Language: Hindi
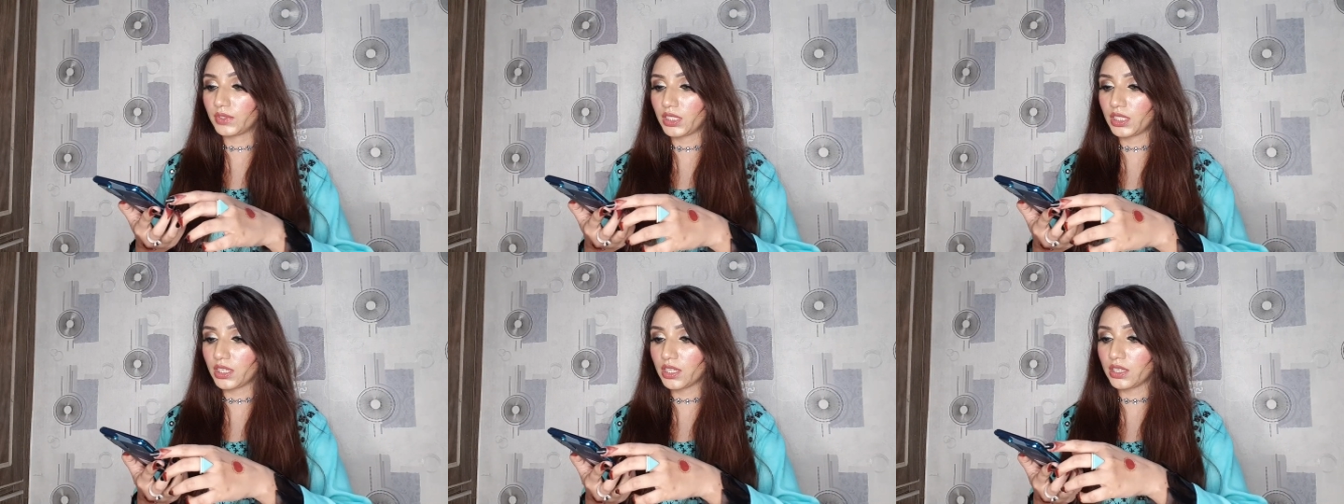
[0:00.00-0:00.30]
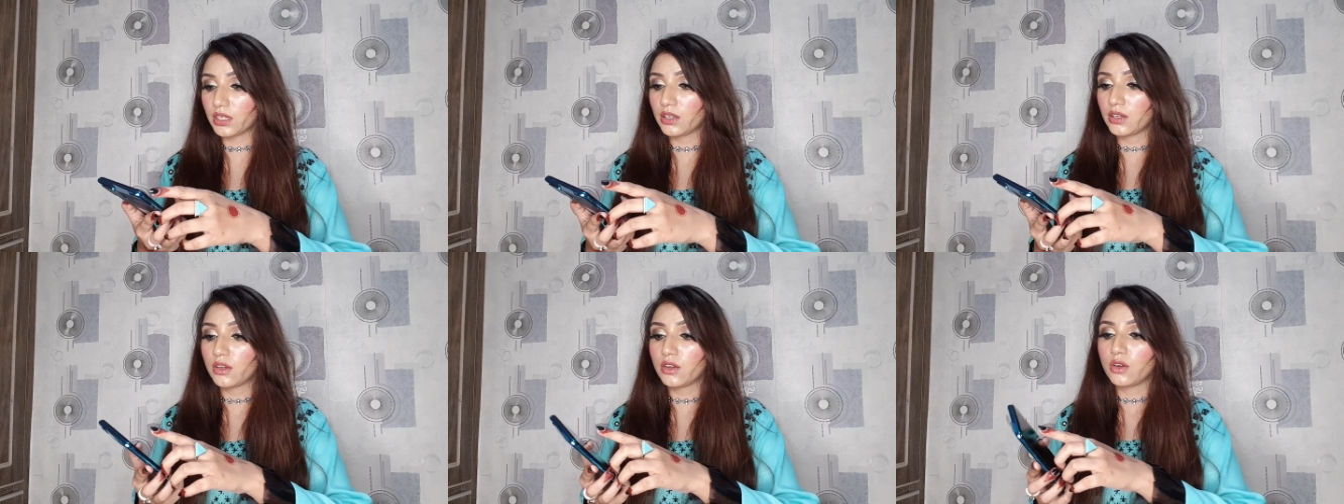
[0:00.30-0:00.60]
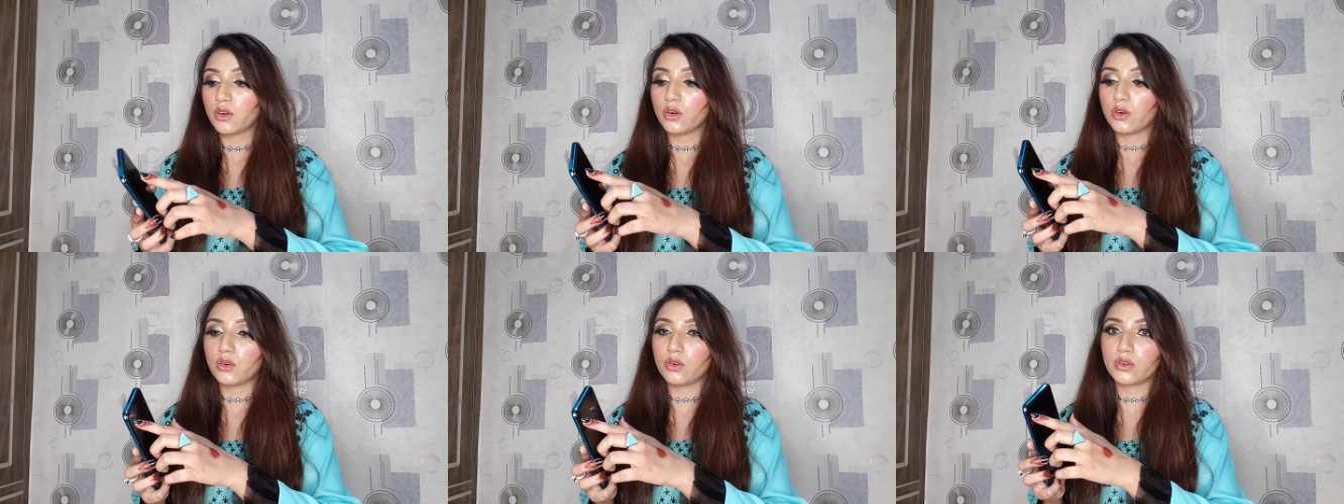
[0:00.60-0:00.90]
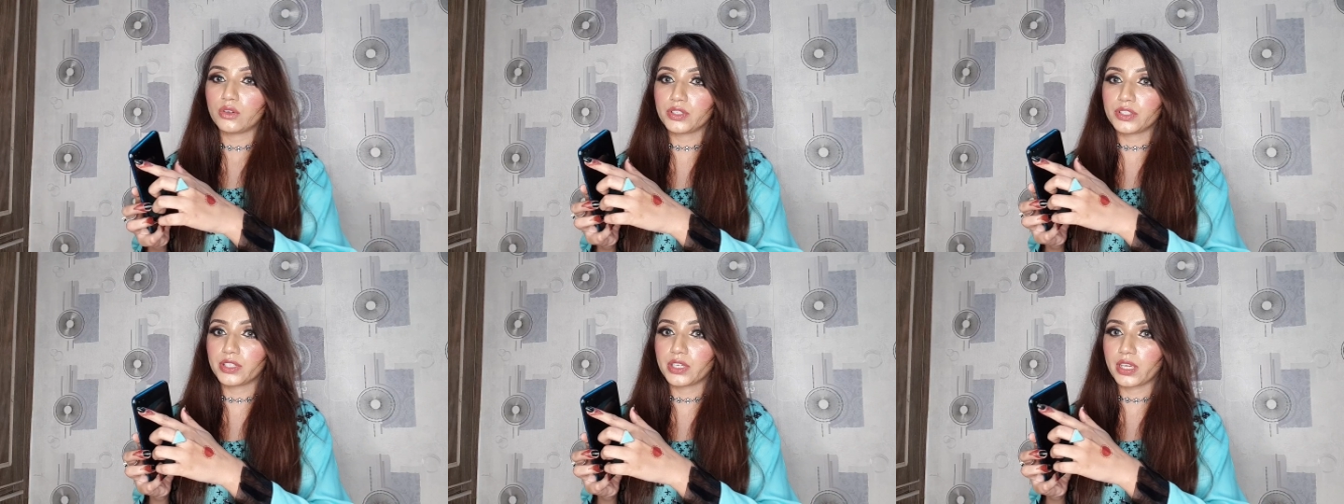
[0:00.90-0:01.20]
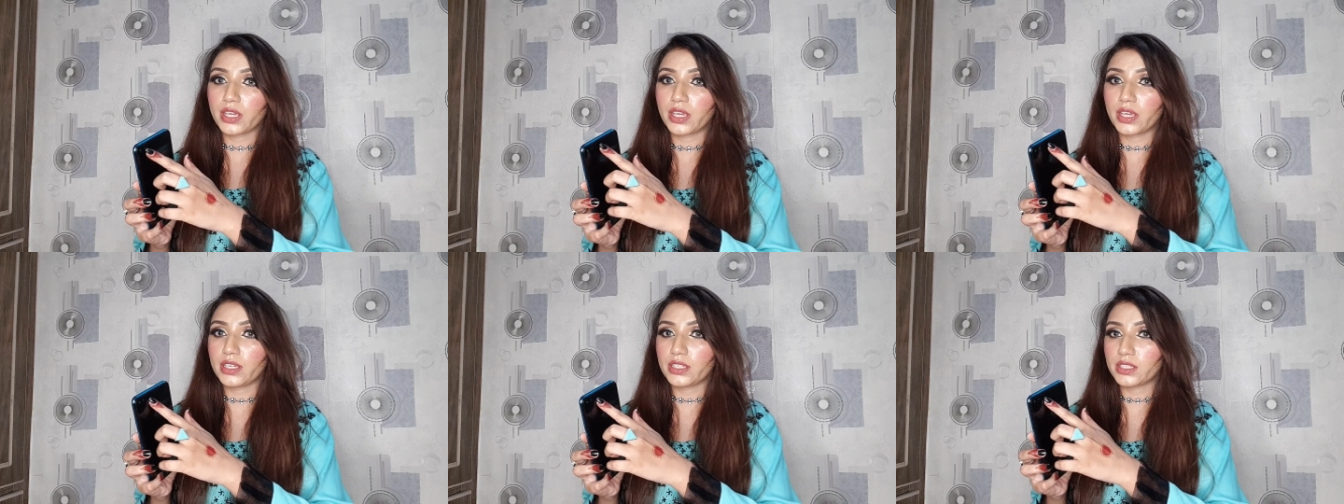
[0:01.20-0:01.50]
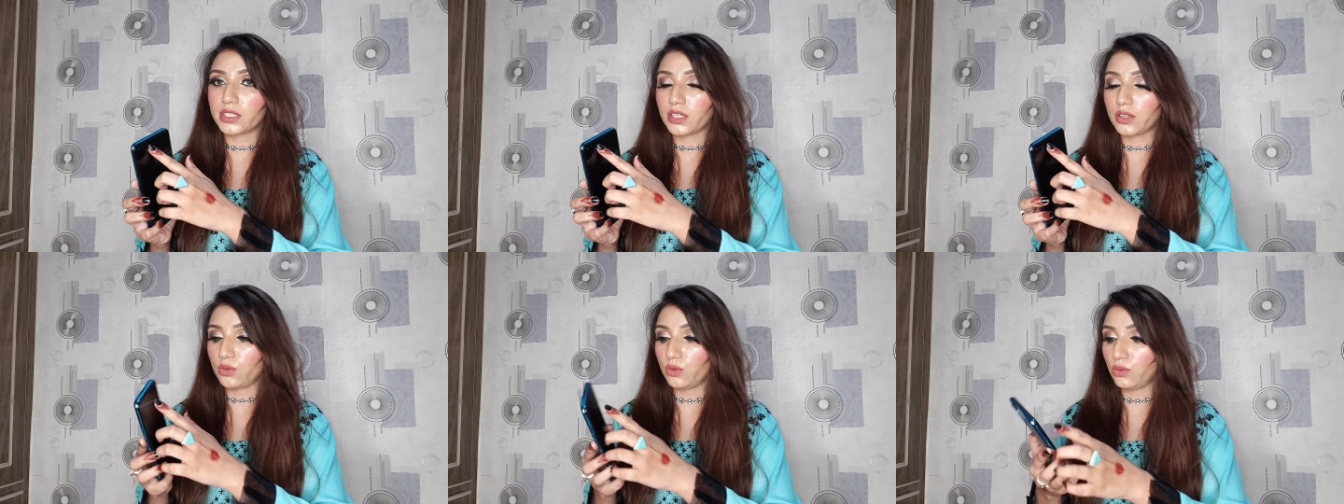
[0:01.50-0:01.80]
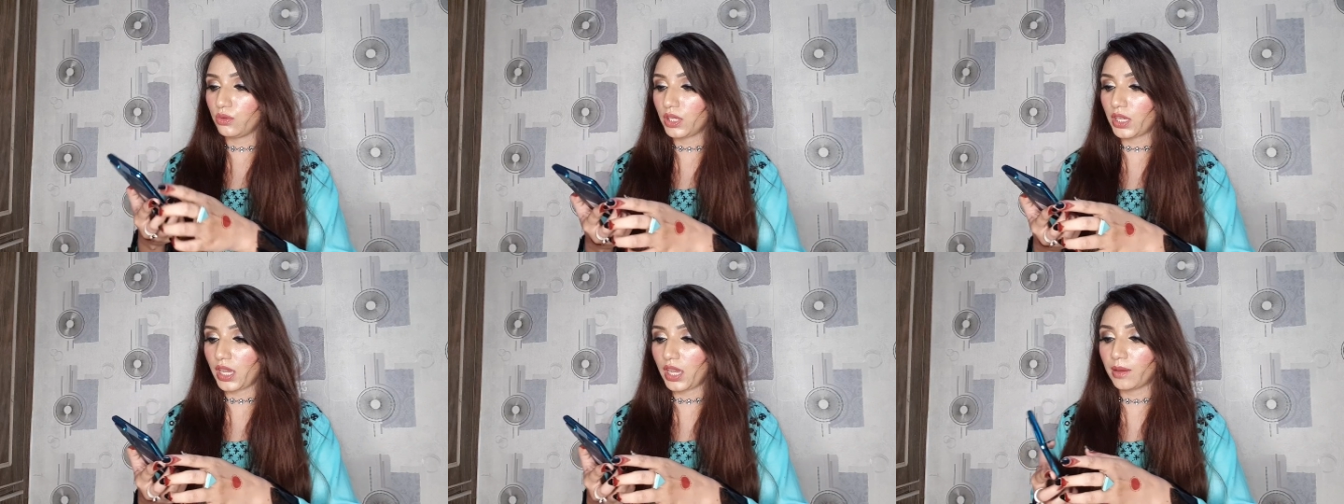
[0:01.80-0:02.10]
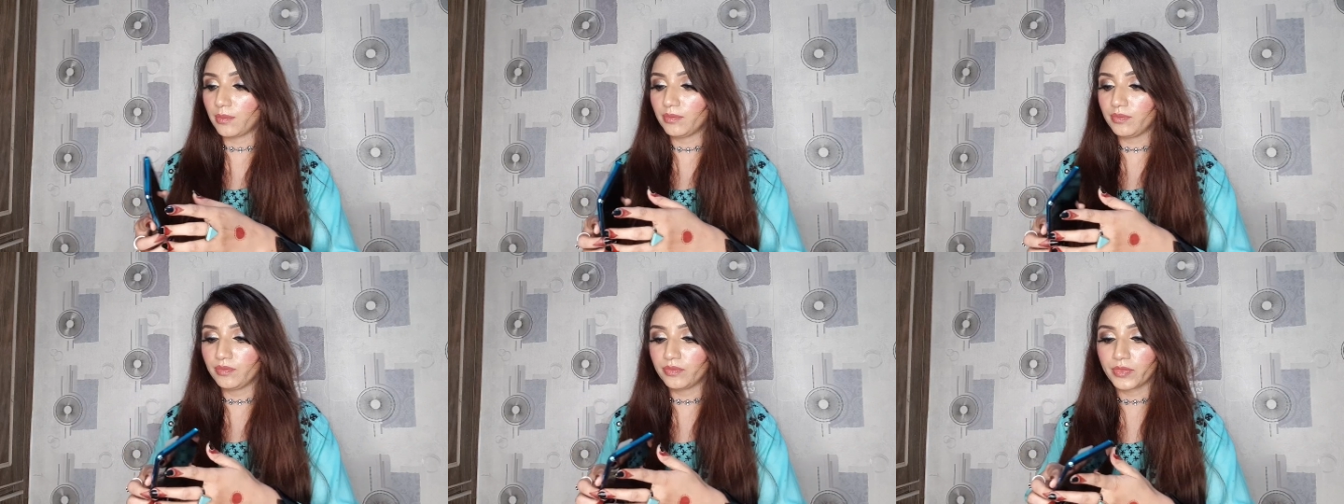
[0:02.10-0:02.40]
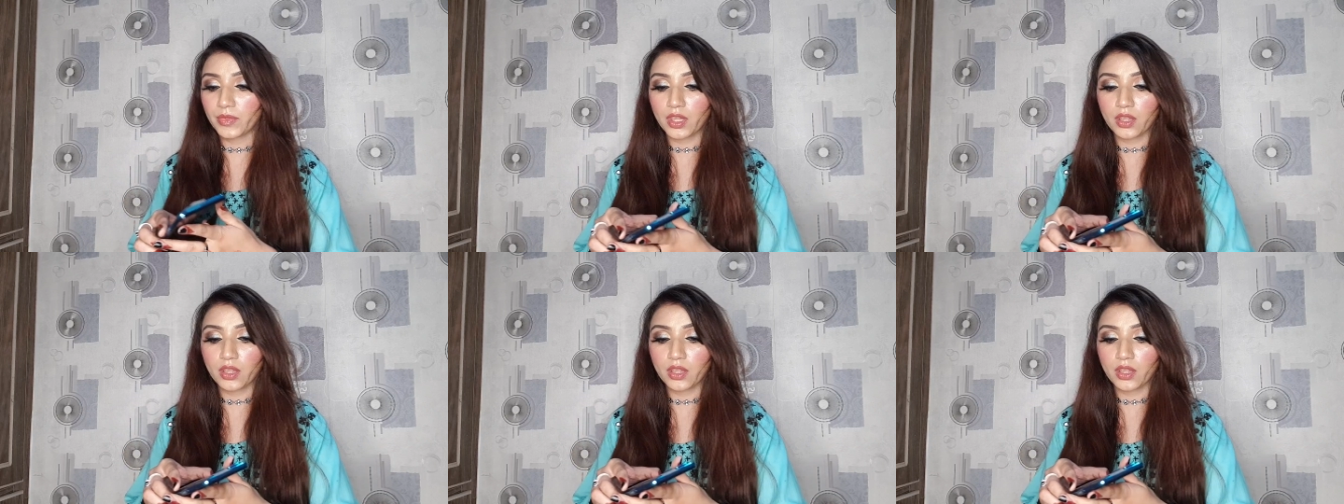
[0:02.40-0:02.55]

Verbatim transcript: ठीक और ये हैं इसके दो कैम